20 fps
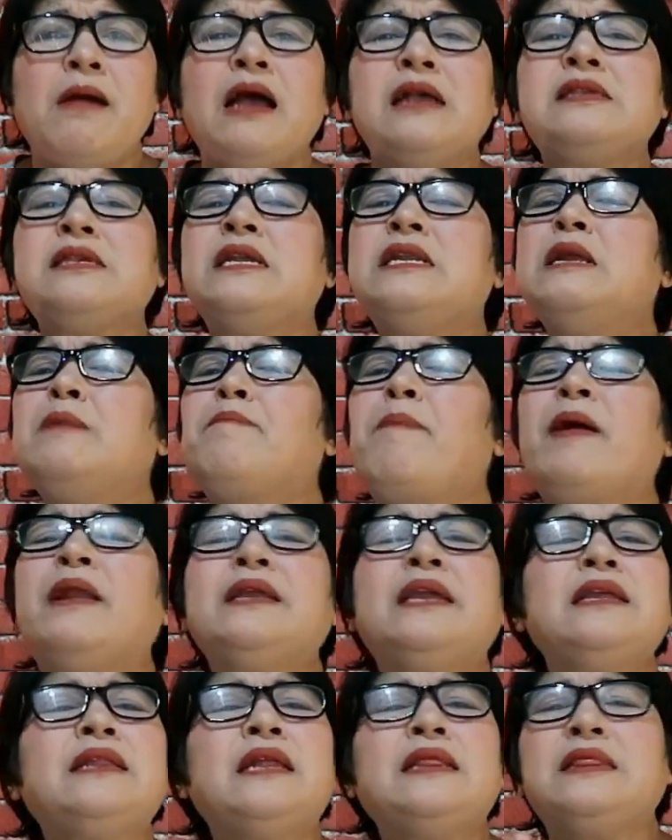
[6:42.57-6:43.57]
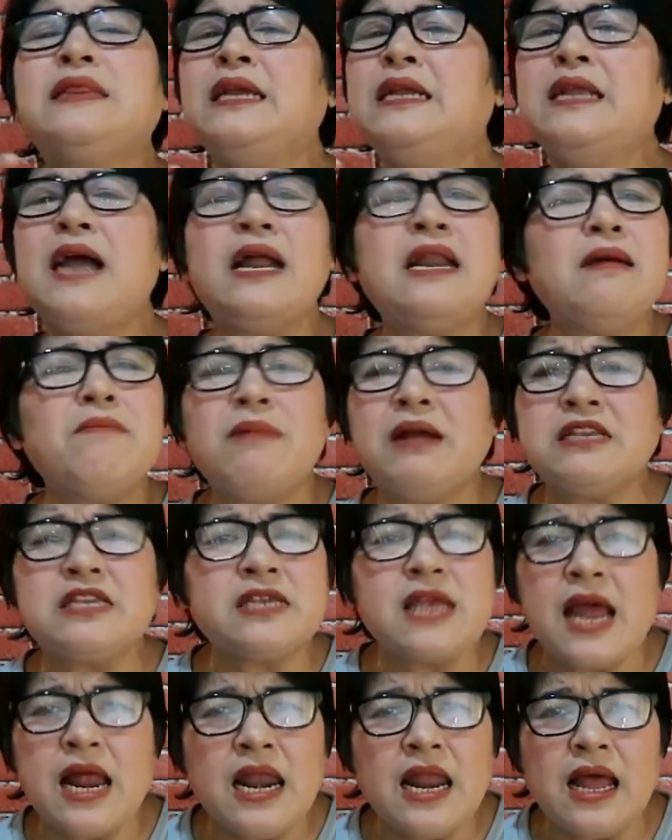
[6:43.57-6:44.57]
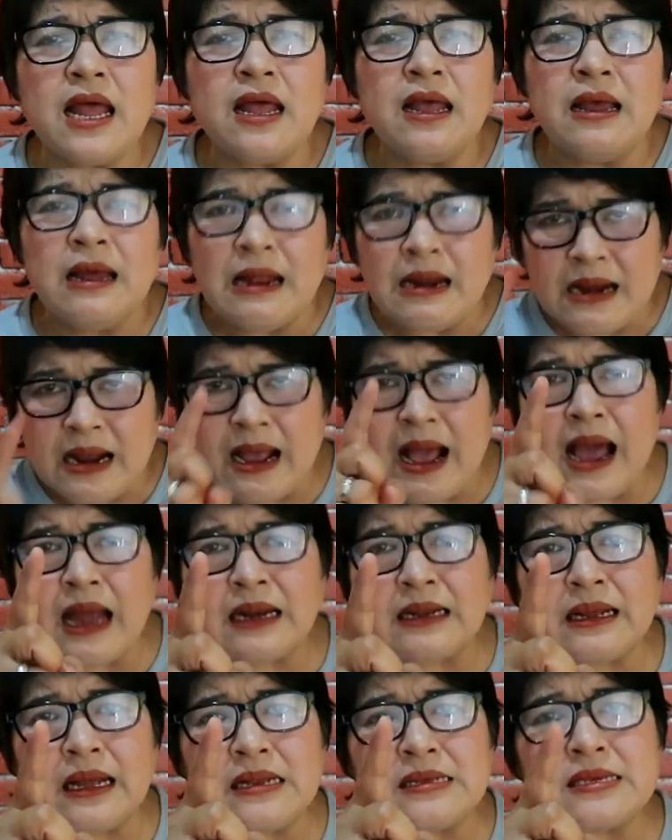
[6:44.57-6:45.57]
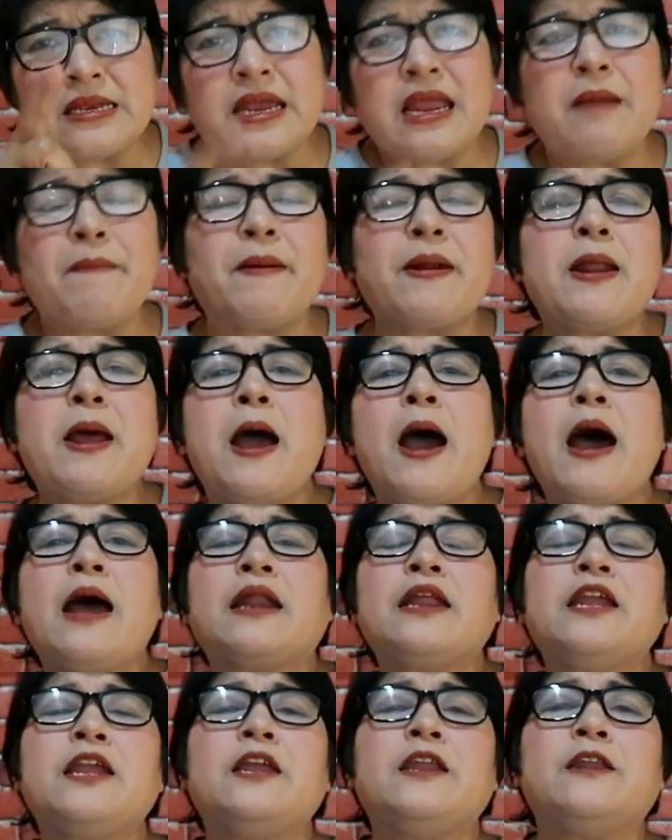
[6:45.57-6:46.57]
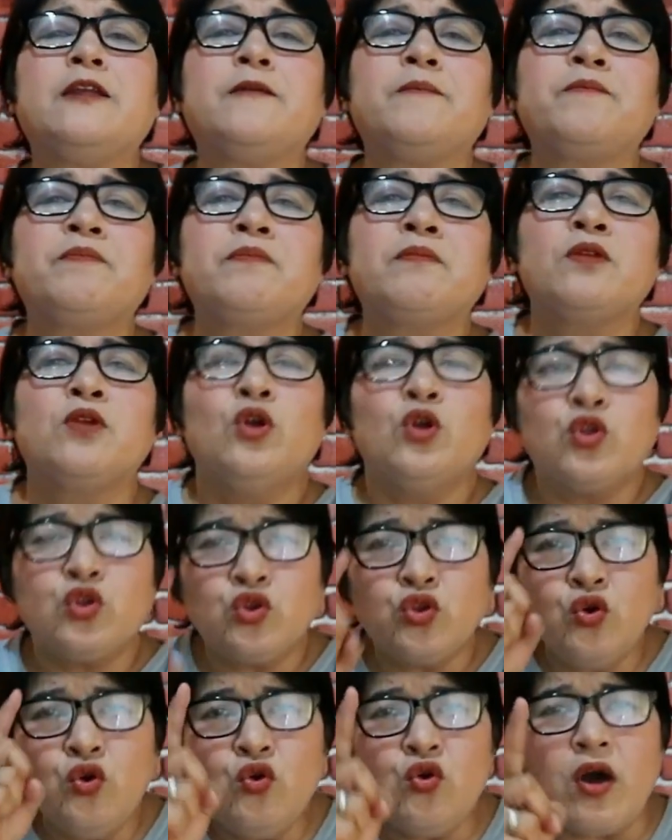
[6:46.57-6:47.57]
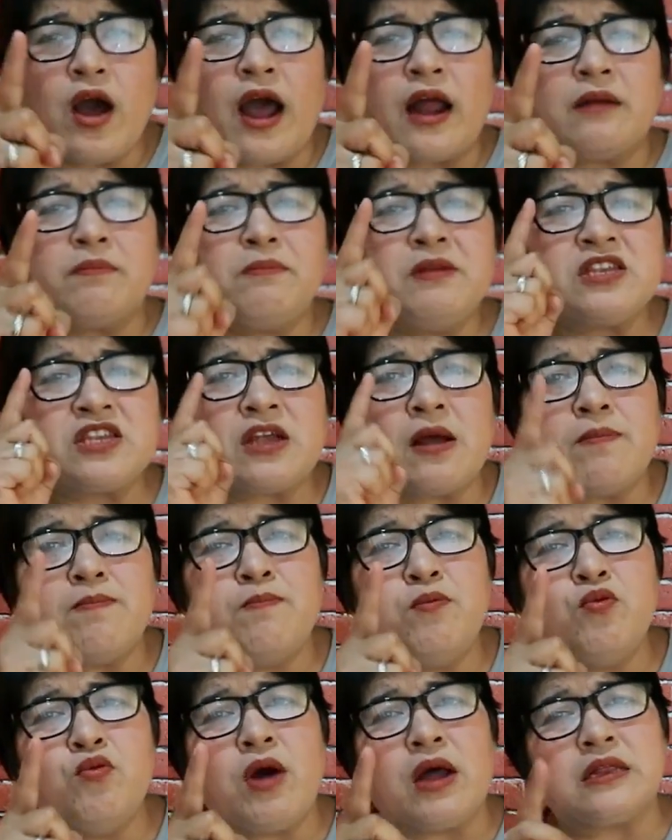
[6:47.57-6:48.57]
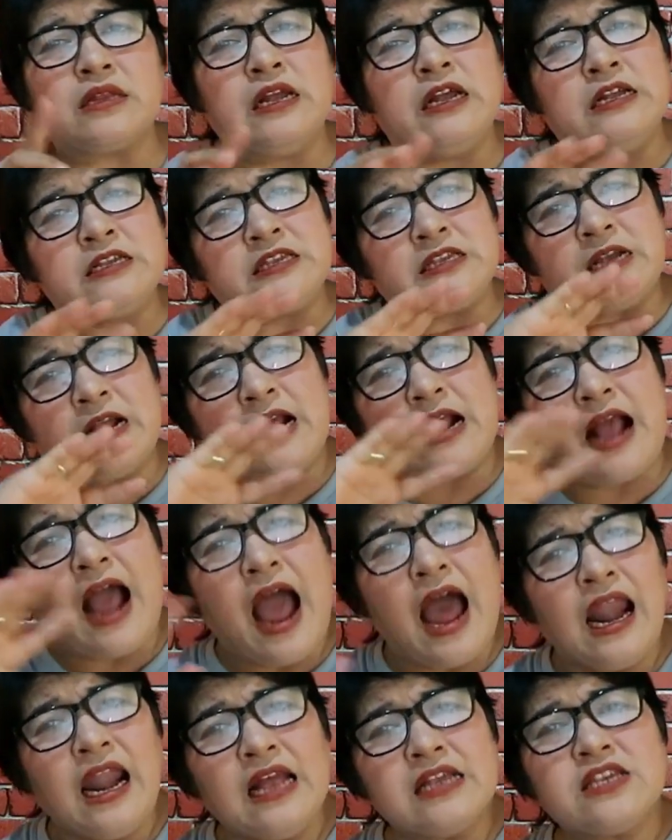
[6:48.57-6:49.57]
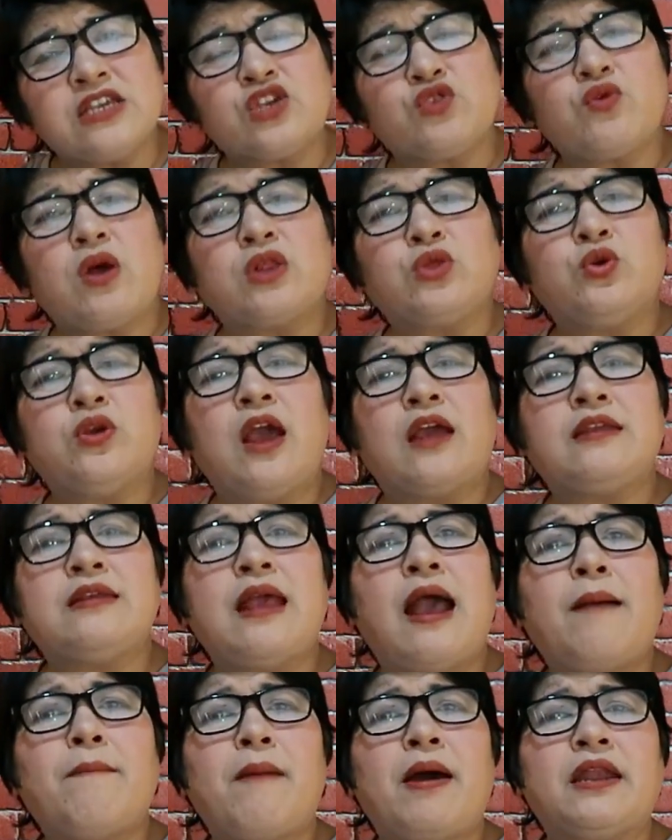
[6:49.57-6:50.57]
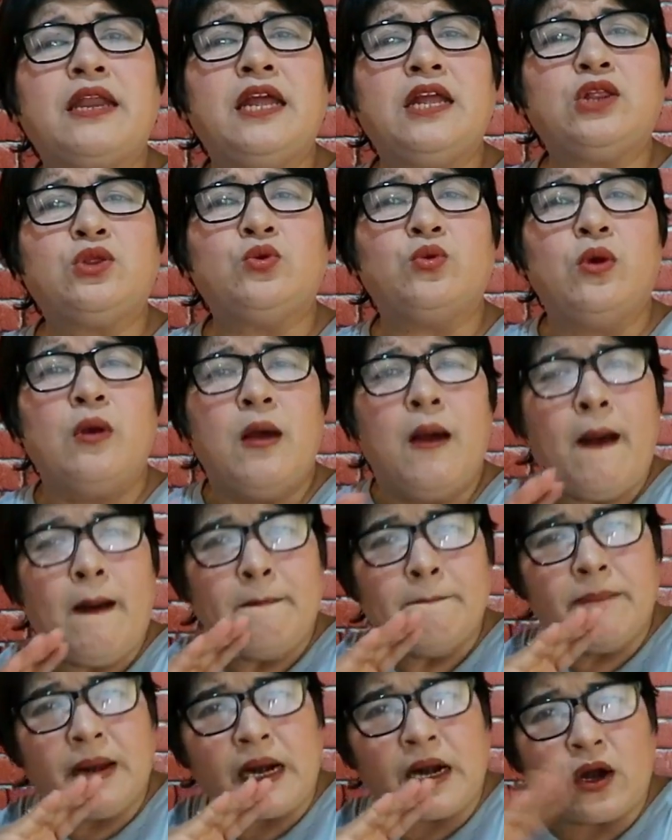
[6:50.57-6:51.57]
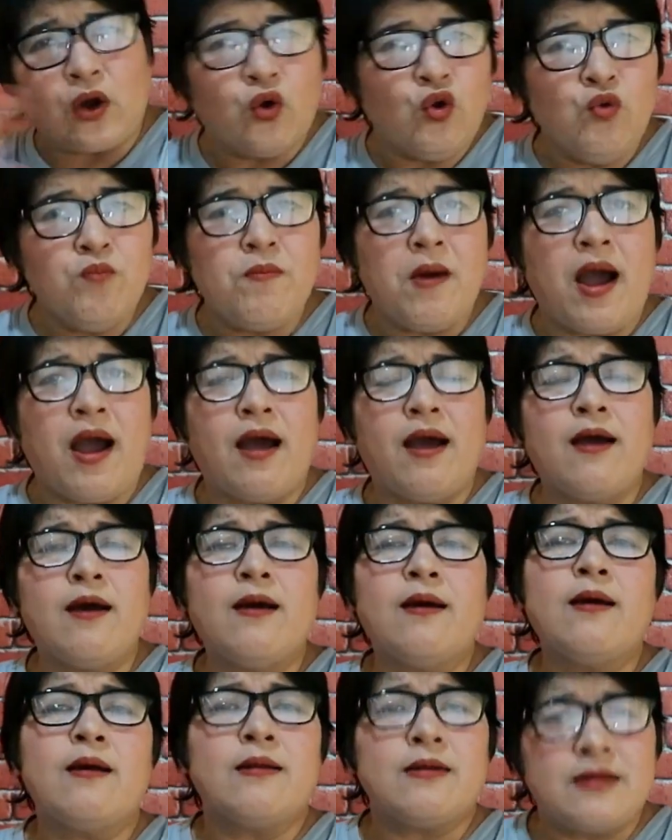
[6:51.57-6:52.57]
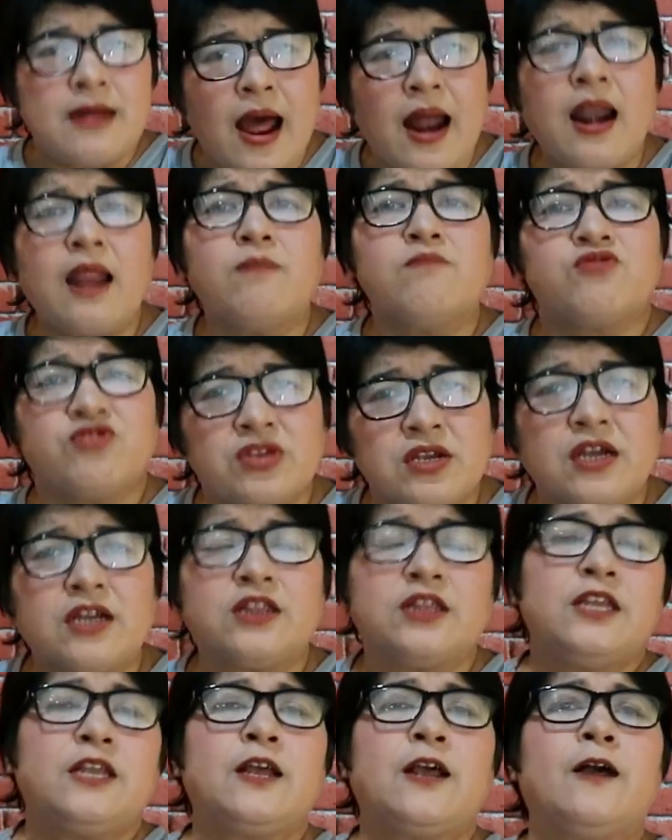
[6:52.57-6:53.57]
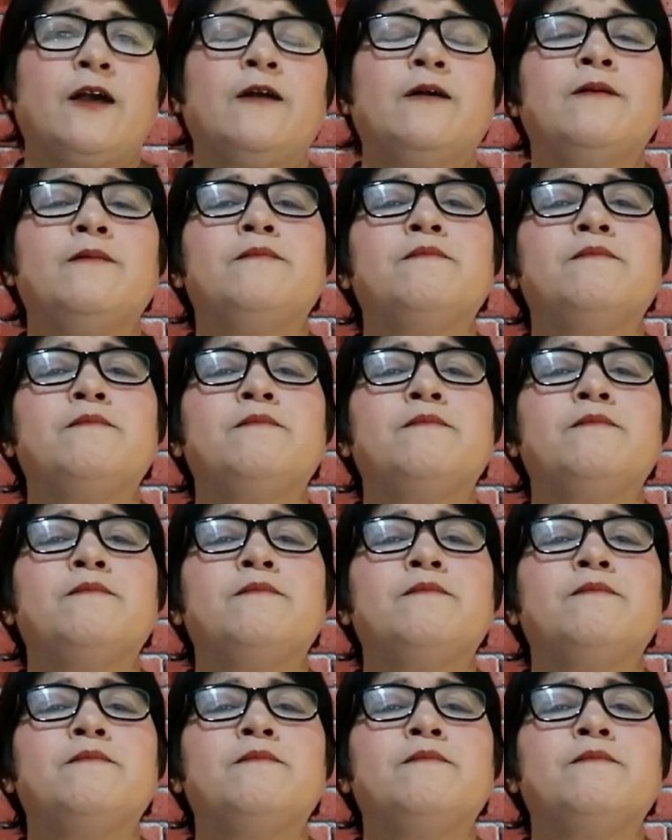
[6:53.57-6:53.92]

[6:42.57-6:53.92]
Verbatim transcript: Masa depan kita tidak ada masalah Dengarkan saya pada hari ini. Tuhan bisa buat segala sesuatu yang nyaman itu berubah dalam seketika.